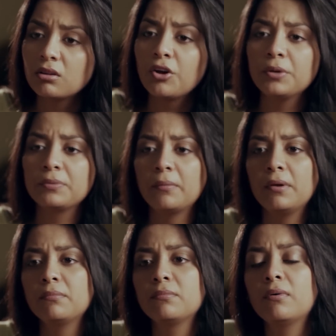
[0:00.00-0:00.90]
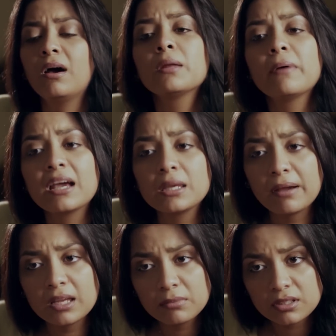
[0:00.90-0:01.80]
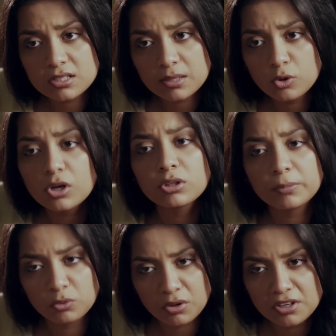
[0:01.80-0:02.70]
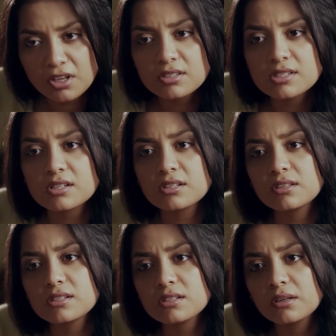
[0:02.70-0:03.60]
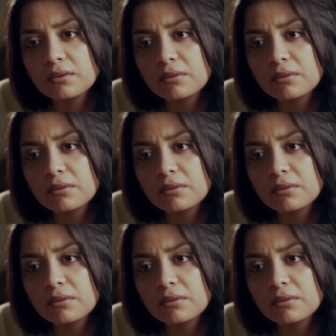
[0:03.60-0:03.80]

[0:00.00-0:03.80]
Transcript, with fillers: طيب تمام انا بقى هاجي معاكي المدرسه بكره وتبقى توريني هتستقصدك ازاي